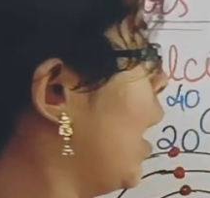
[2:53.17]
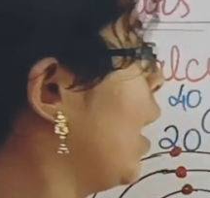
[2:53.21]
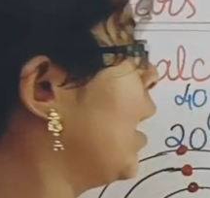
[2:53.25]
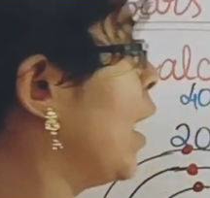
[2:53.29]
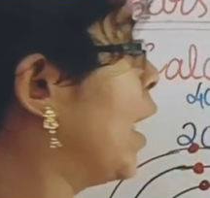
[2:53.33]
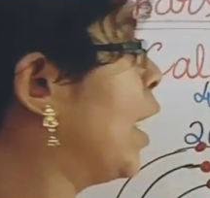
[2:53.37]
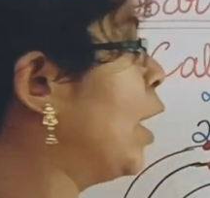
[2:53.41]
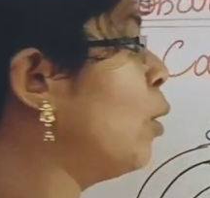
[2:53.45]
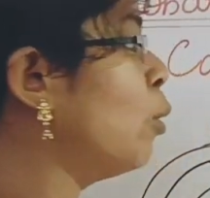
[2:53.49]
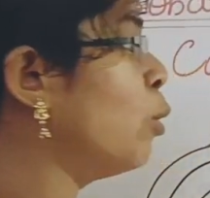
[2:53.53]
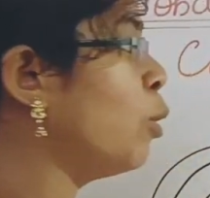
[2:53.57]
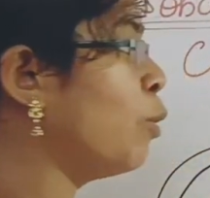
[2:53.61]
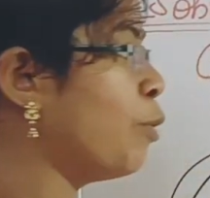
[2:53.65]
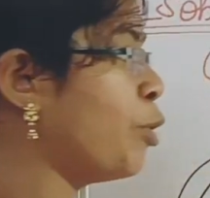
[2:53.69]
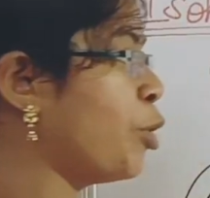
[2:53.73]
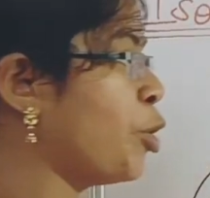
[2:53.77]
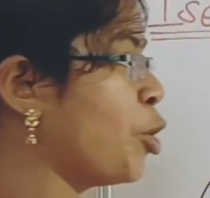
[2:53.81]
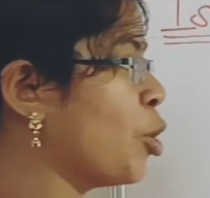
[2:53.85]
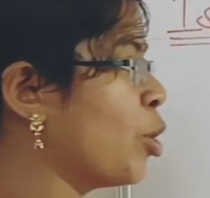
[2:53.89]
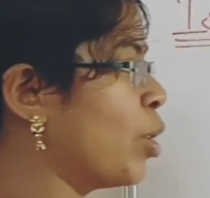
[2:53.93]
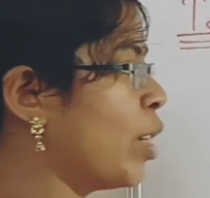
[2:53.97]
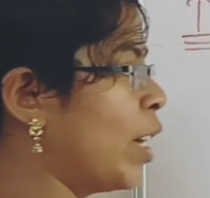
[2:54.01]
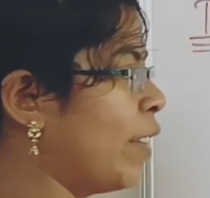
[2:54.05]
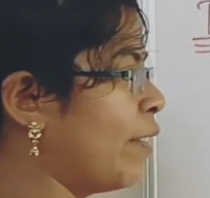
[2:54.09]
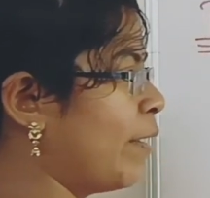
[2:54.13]
அண்ட் இன்னொரு
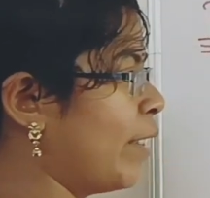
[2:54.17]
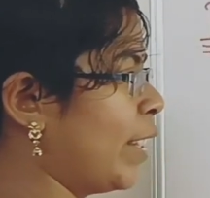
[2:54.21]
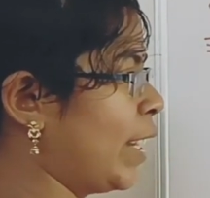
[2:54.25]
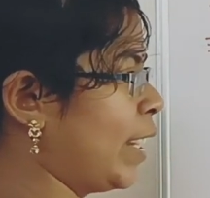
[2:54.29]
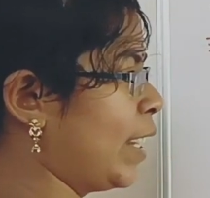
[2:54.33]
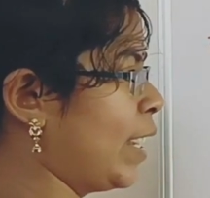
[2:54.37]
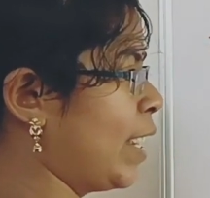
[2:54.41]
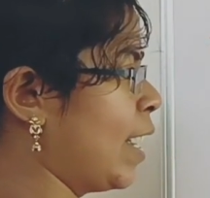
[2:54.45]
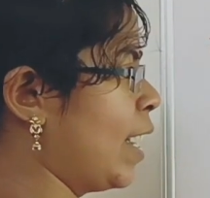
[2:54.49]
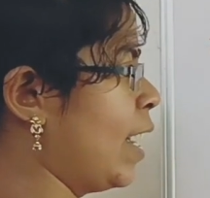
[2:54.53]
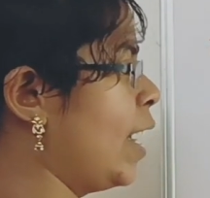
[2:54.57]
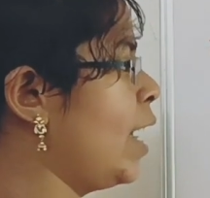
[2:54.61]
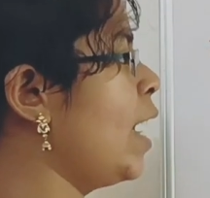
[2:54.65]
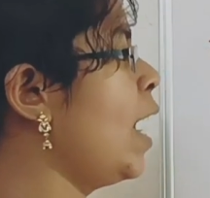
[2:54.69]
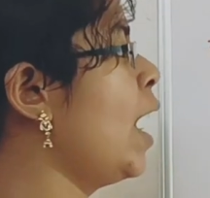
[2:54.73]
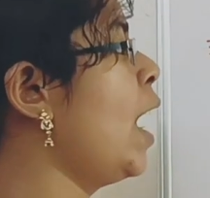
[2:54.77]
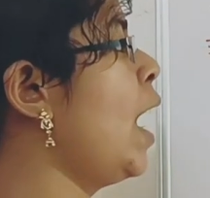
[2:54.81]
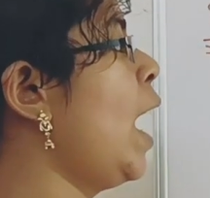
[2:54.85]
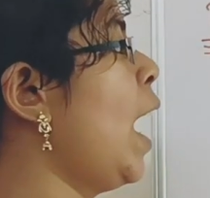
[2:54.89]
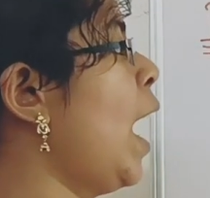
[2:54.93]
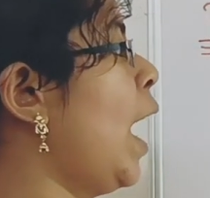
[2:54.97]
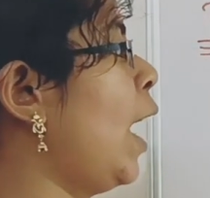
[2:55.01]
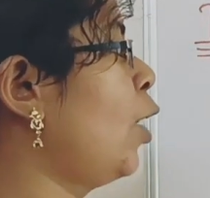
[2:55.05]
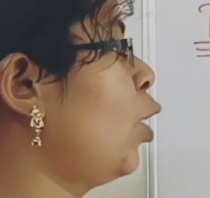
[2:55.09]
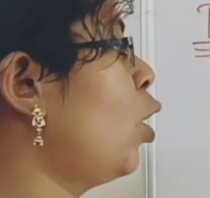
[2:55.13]
விஷயம் கவனிங்க
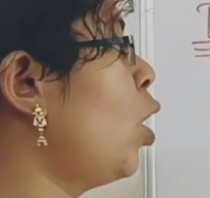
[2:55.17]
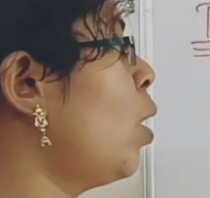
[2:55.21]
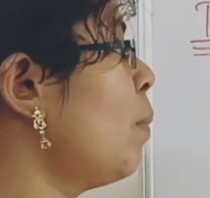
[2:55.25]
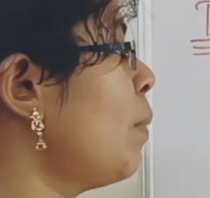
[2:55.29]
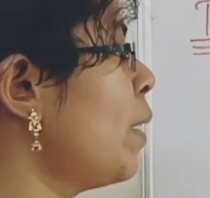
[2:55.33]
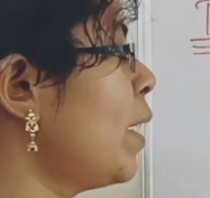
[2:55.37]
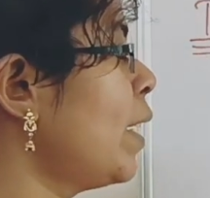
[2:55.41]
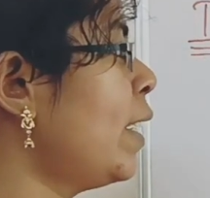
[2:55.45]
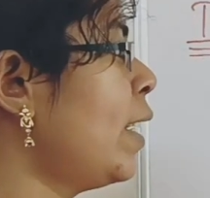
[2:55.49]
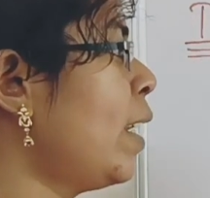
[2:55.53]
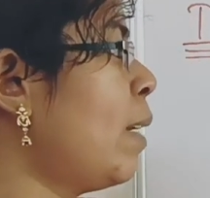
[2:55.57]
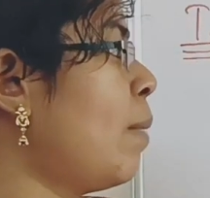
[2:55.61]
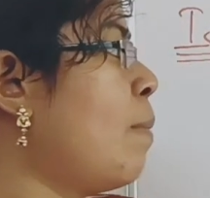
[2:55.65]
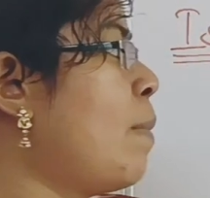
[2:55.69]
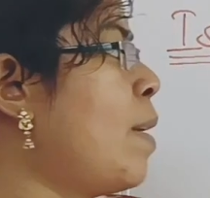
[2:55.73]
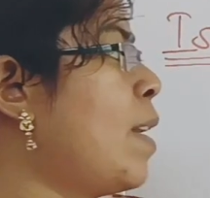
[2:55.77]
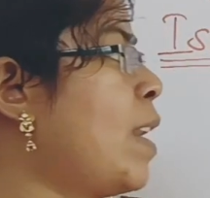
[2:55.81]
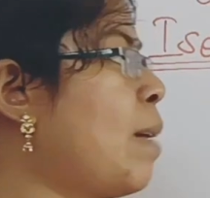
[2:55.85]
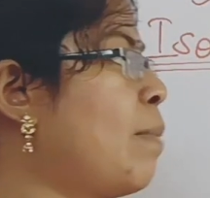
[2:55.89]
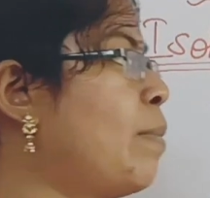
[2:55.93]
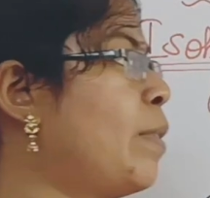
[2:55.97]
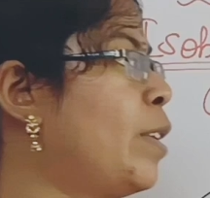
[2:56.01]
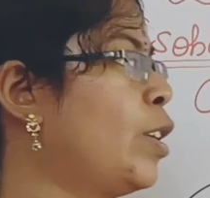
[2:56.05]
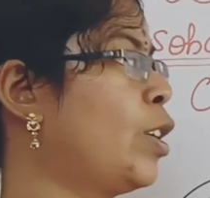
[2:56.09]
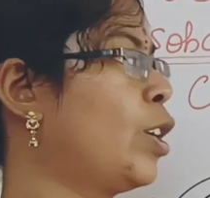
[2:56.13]
அட்டாமிக் நம்பர்
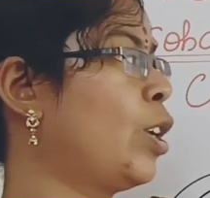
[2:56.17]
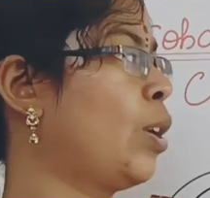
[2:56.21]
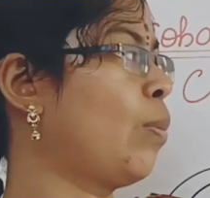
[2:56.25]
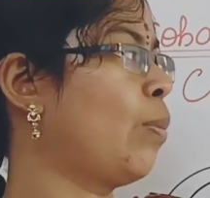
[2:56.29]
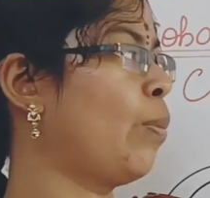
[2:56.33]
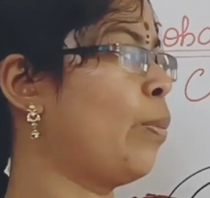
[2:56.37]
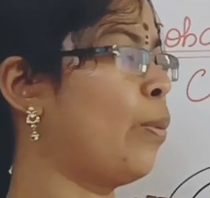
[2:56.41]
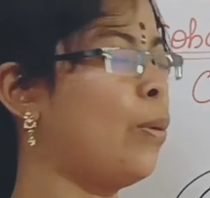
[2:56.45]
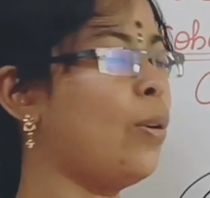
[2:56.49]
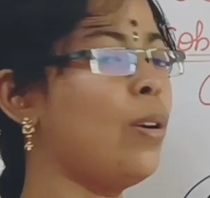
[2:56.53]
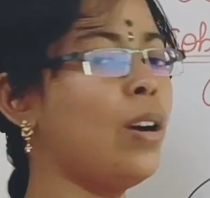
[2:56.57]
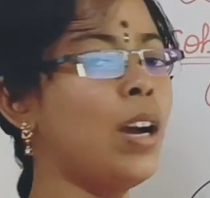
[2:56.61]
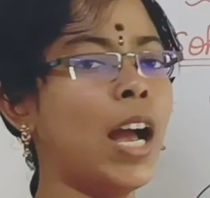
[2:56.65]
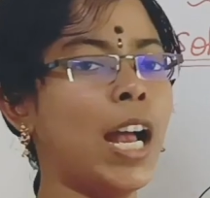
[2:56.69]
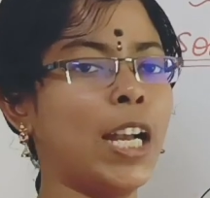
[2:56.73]
அப்படிங்கிறப்போ